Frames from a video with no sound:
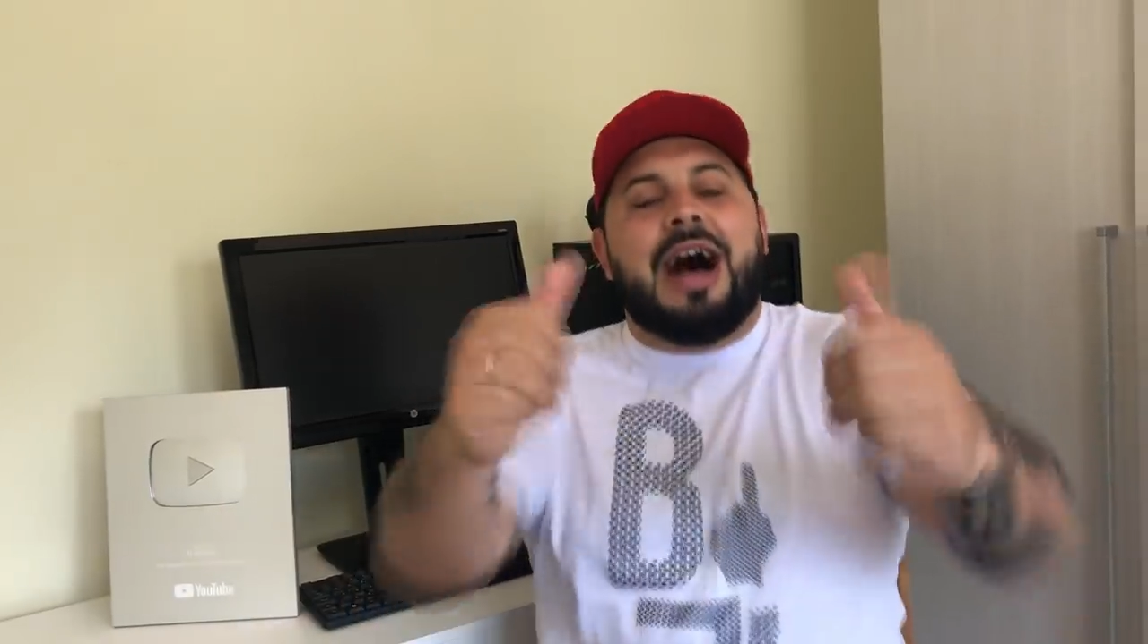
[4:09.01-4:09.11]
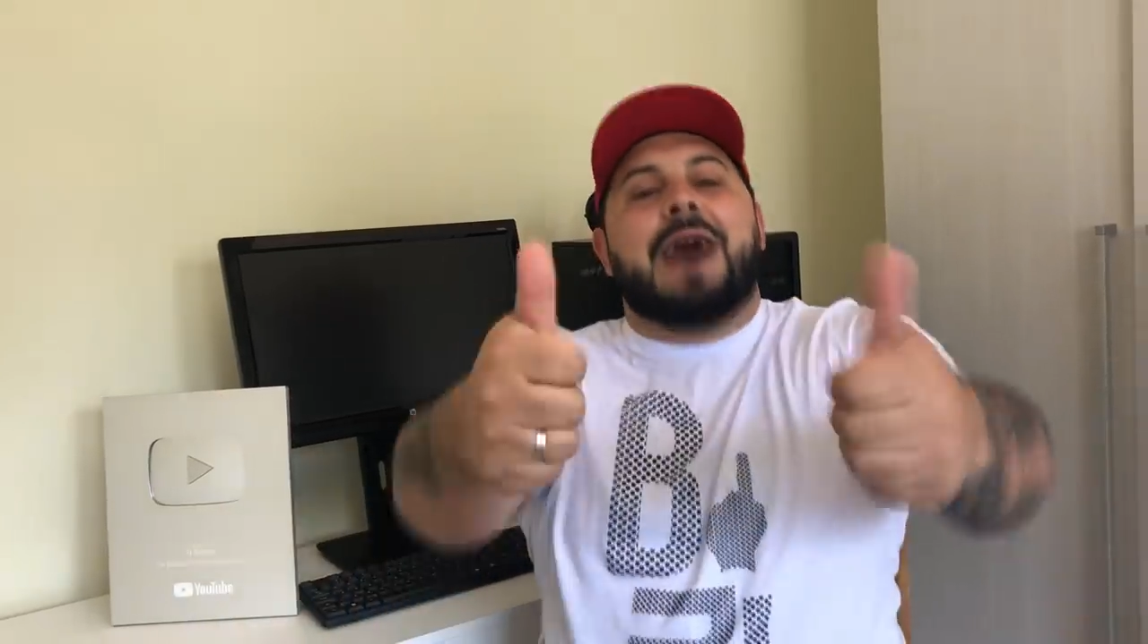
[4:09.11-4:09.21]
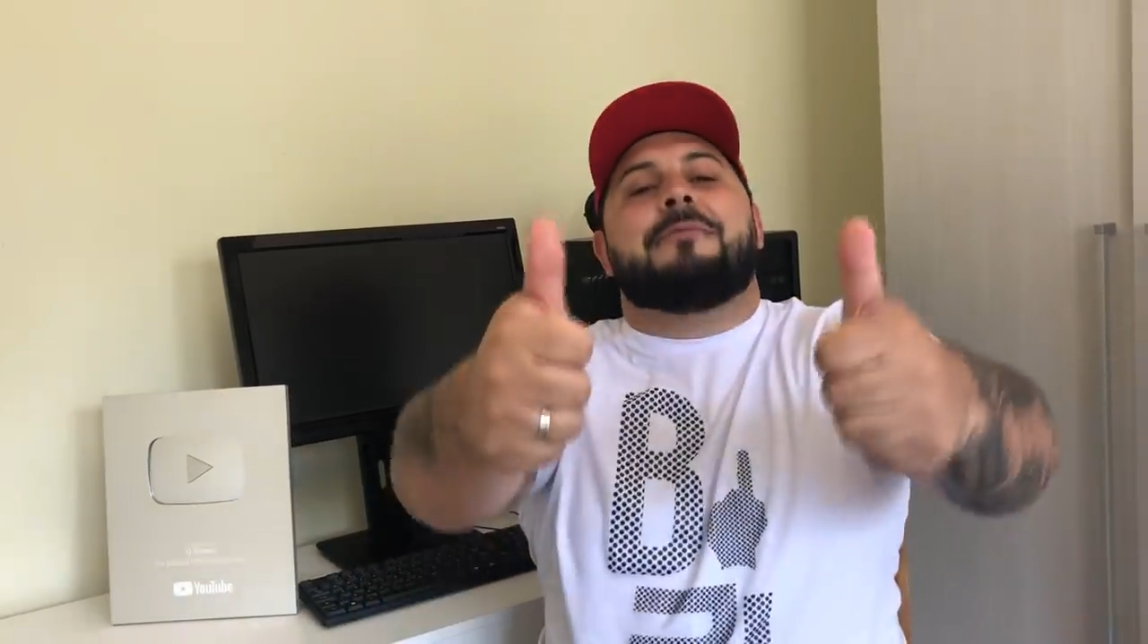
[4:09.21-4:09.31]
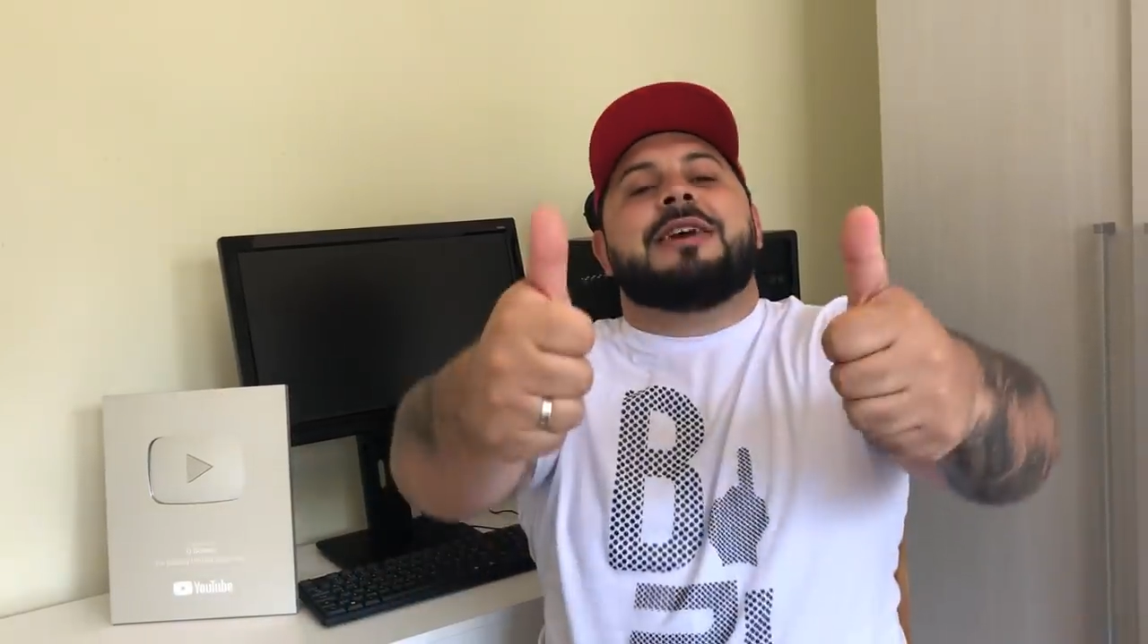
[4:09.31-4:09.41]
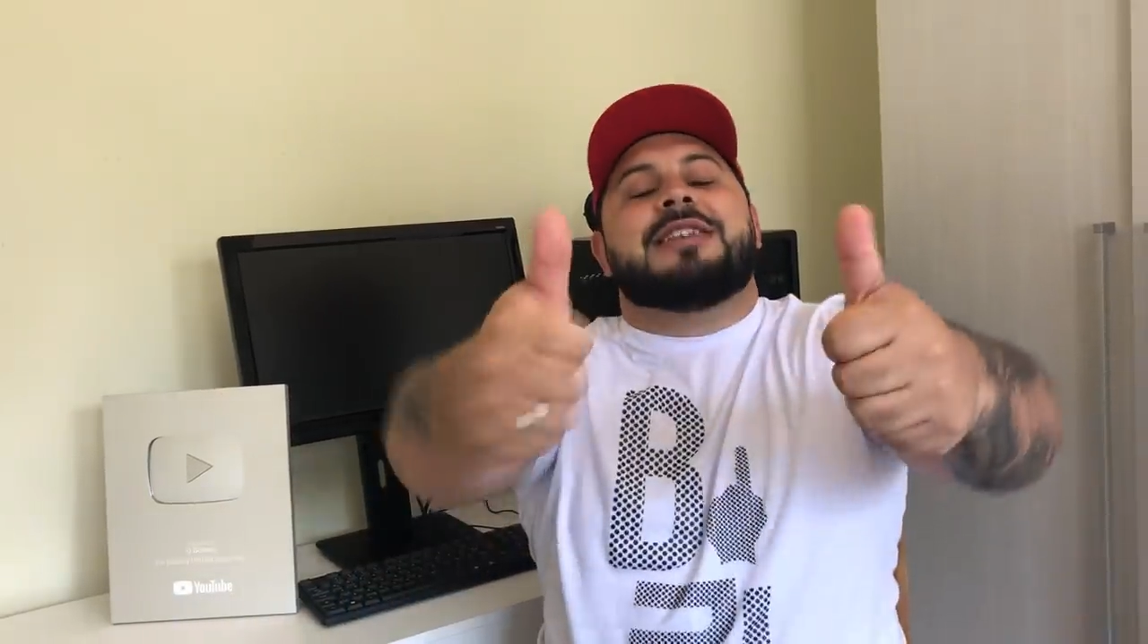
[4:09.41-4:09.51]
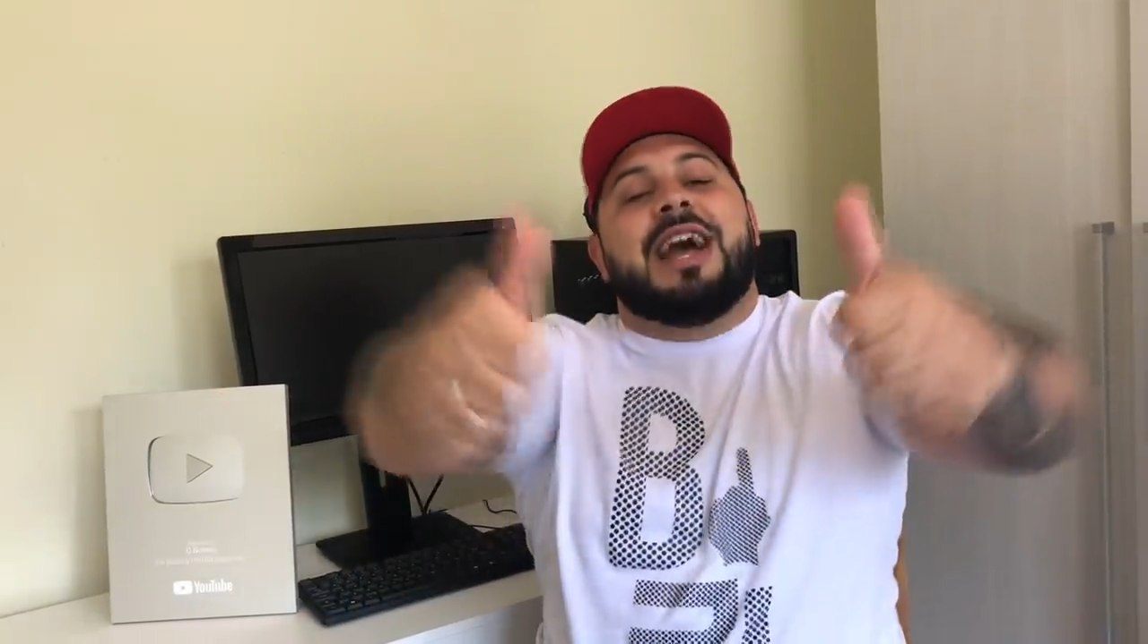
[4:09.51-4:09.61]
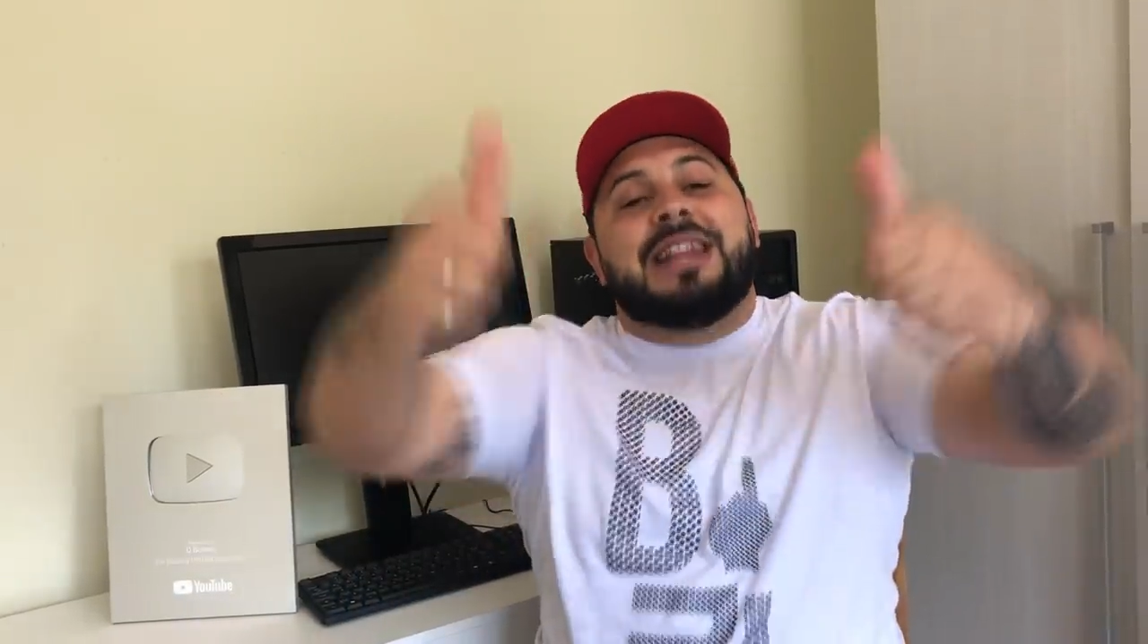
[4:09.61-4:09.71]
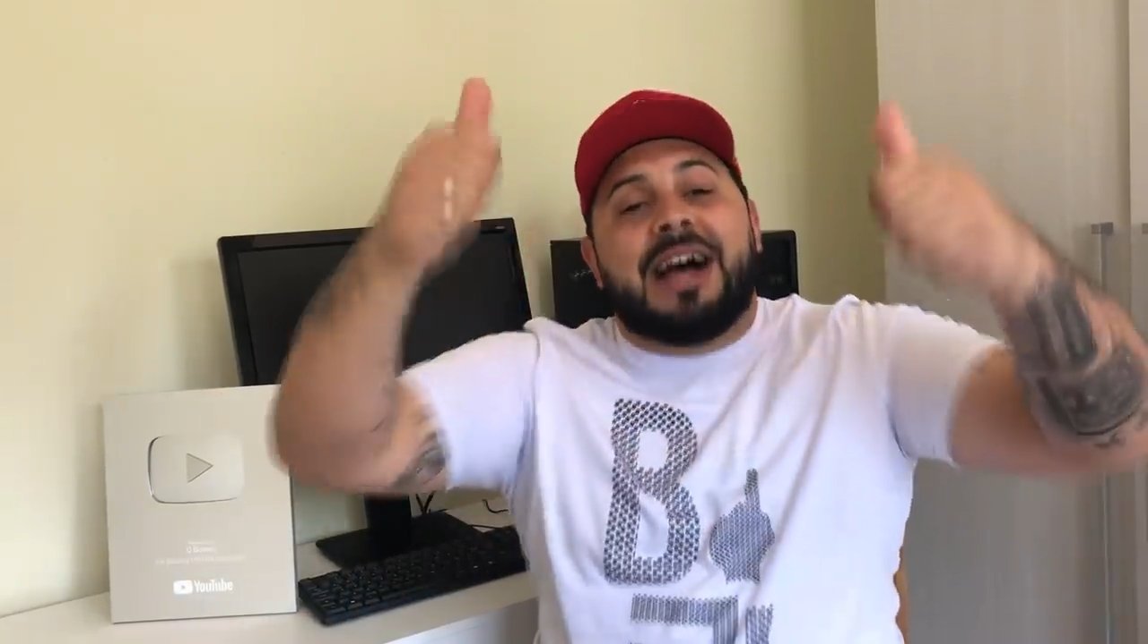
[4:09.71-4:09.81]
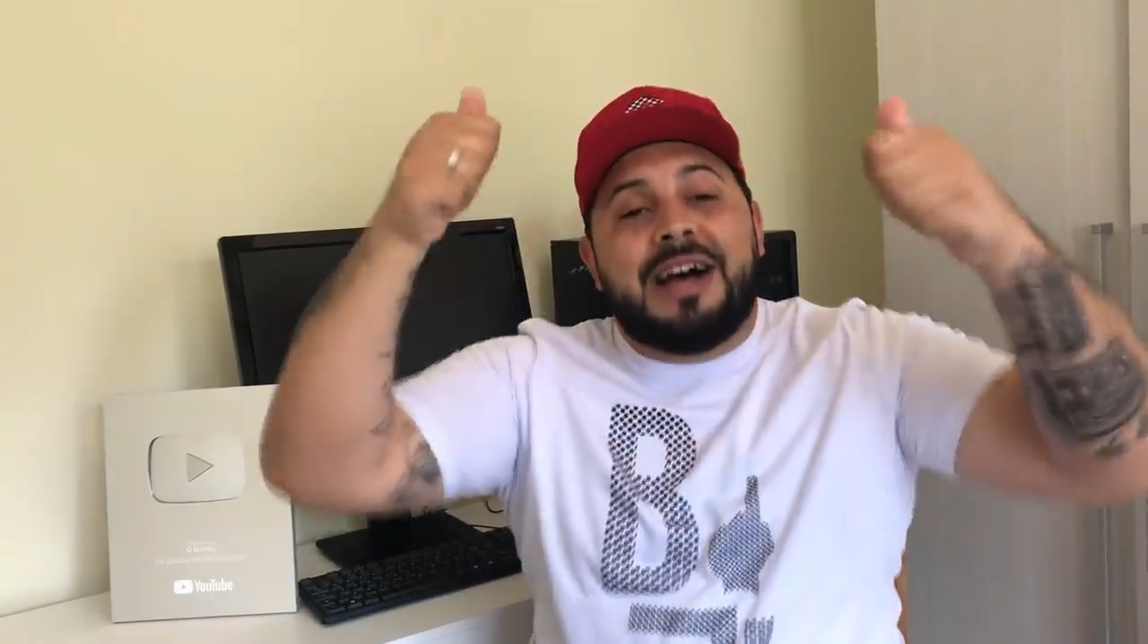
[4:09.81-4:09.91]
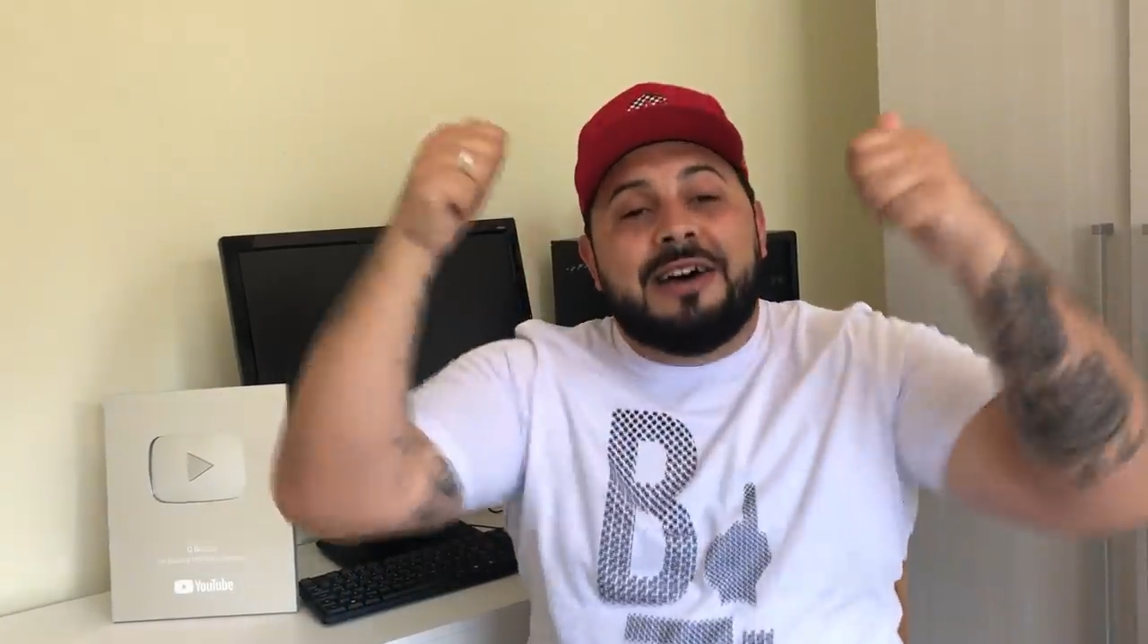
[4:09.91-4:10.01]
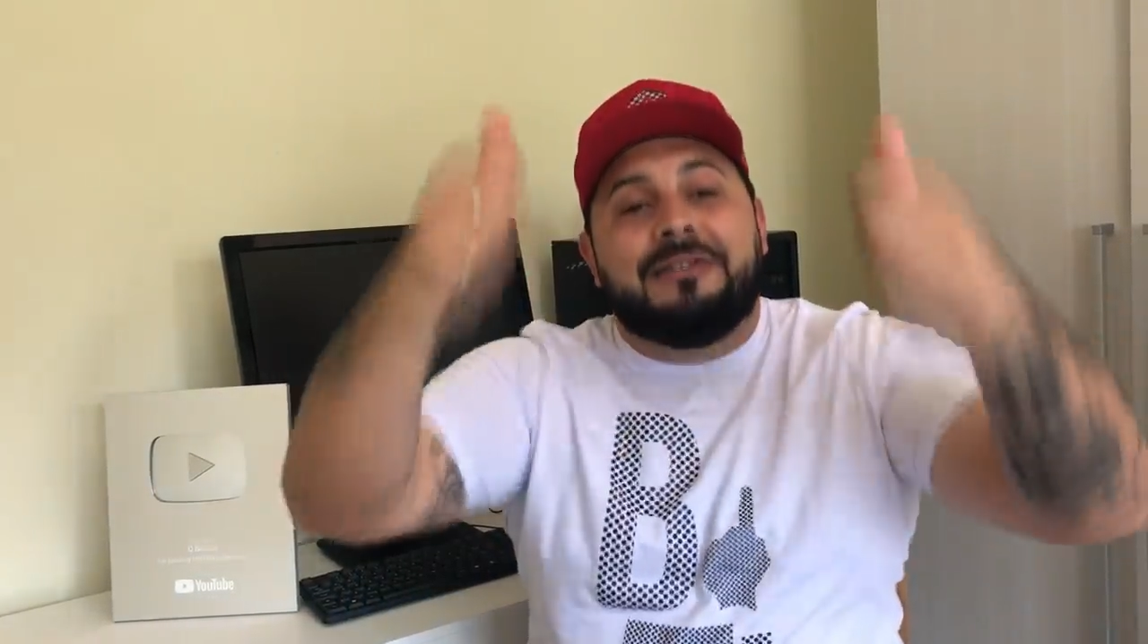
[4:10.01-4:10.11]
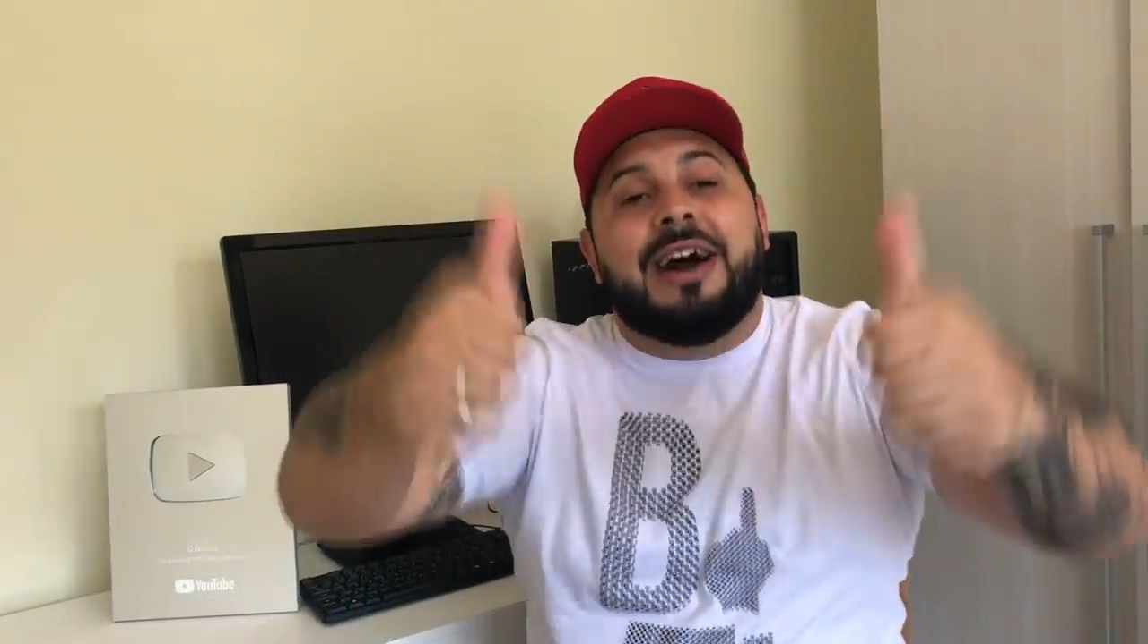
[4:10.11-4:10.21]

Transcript: Ah, rapaziada,